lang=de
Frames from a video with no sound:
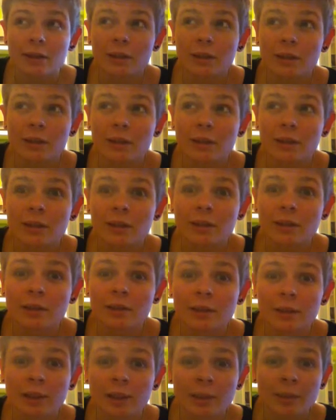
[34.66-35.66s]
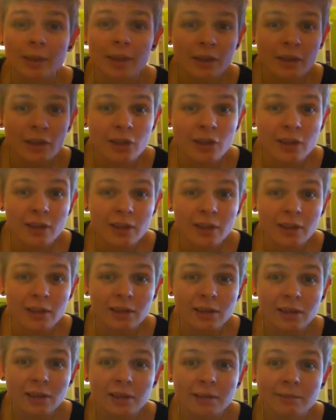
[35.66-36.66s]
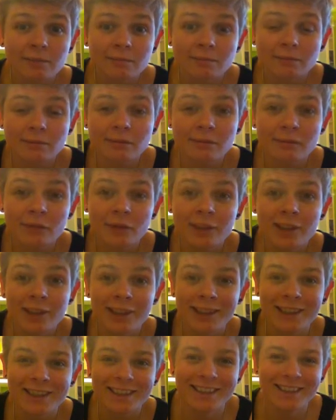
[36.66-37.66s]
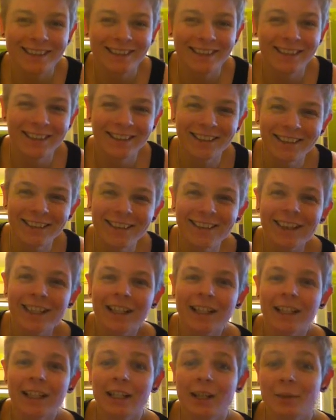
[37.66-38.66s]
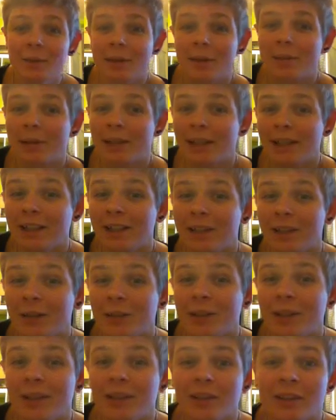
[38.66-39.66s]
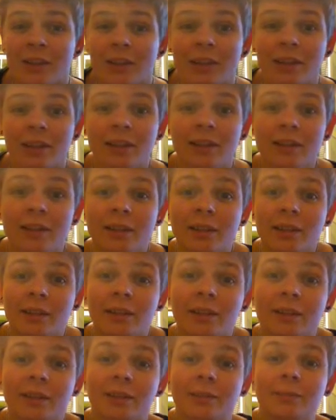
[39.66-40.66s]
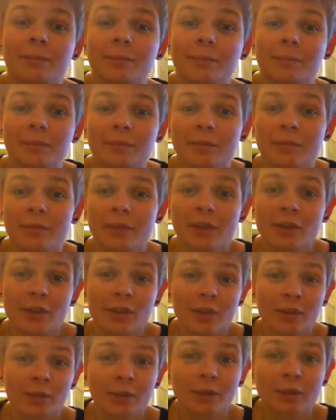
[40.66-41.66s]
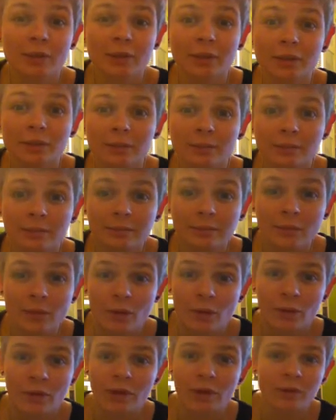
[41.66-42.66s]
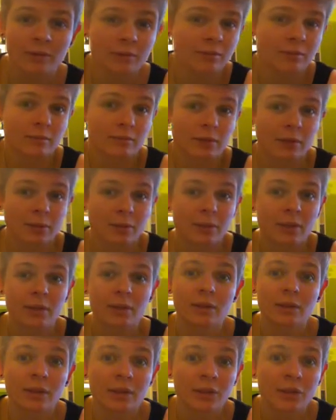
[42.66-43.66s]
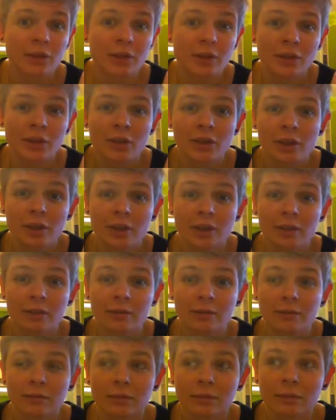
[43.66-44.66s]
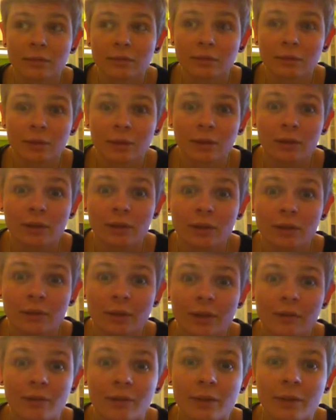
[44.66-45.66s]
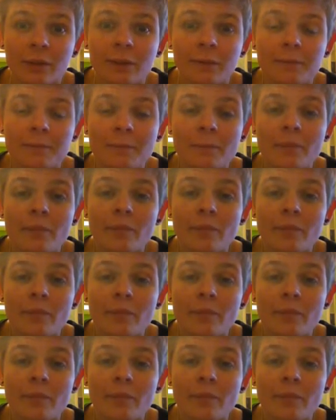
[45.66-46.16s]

Äh, was habe ich hingeschickt? Vieles. ich glaube, ich habe einiges mehr hingeschickt, als ich ähm, hinschicken musste. Oder was man hinschicken sollte auf jeden Fall.